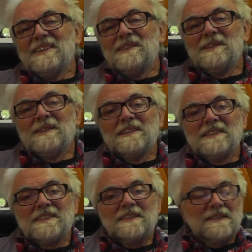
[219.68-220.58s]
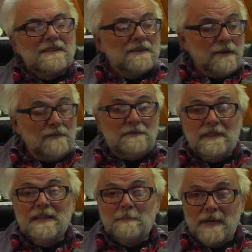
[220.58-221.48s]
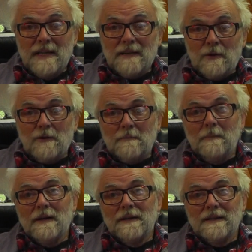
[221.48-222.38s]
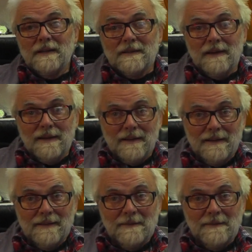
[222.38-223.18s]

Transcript: Und noch viel mehr gucken meinen Kanal.